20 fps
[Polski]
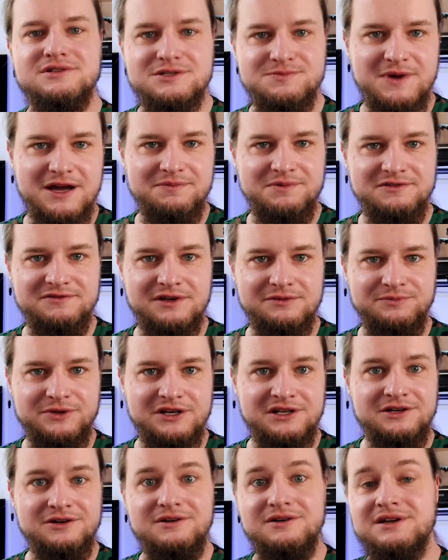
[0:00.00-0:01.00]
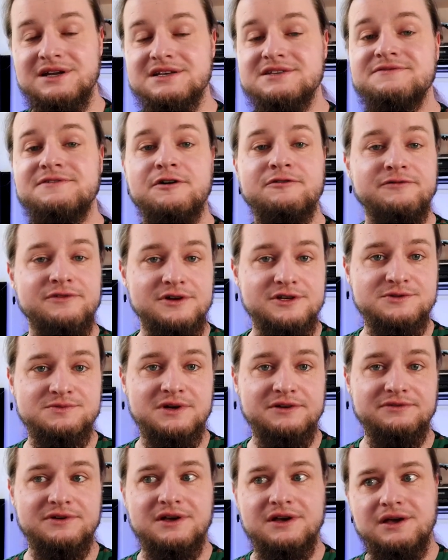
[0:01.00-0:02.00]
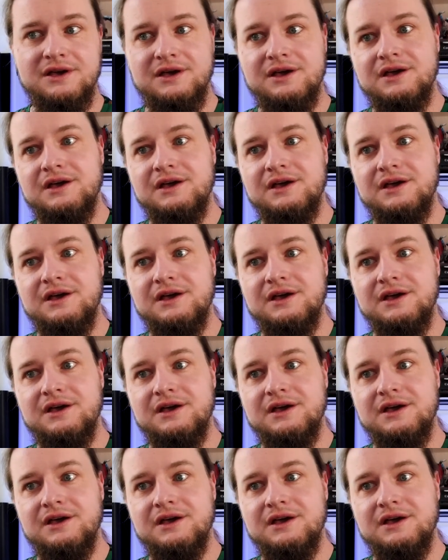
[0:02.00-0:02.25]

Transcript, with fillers: smak smakpiwa.pl oraz Fan Wrocław.